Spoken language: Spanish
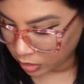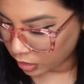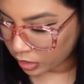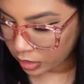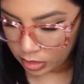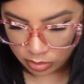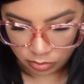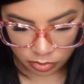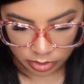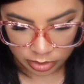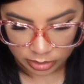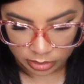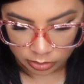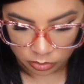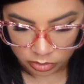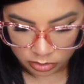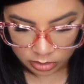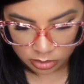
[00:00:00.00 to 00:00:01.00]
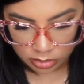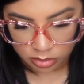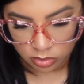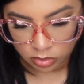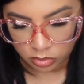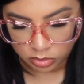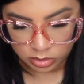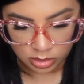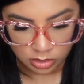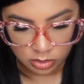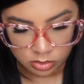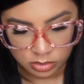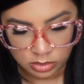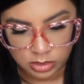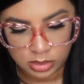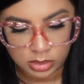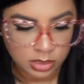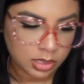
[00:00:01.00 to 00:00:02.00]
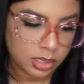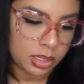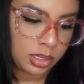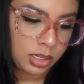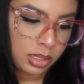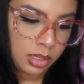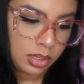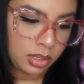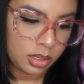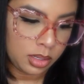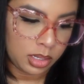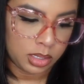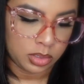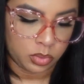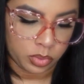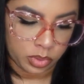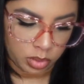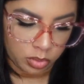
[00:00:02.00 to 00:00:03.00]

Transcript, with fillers: Ahora les voy a estar mostrando otras cositas aquí que estuve